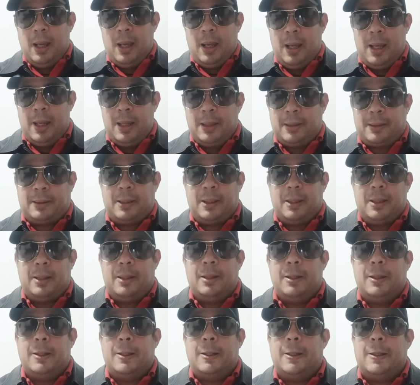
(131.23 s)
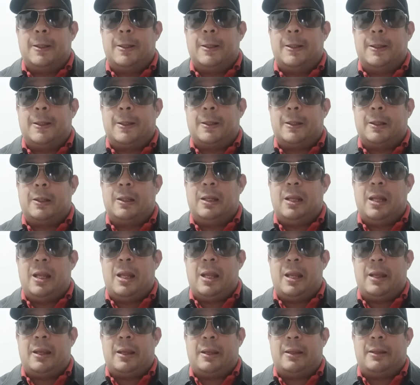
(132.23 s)
Este,
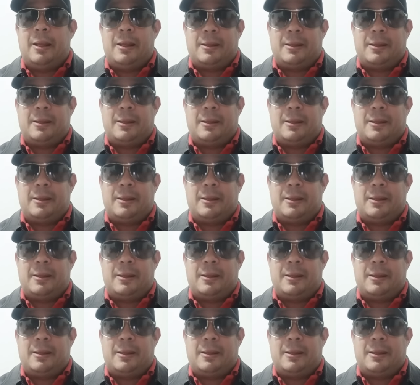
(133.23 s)
le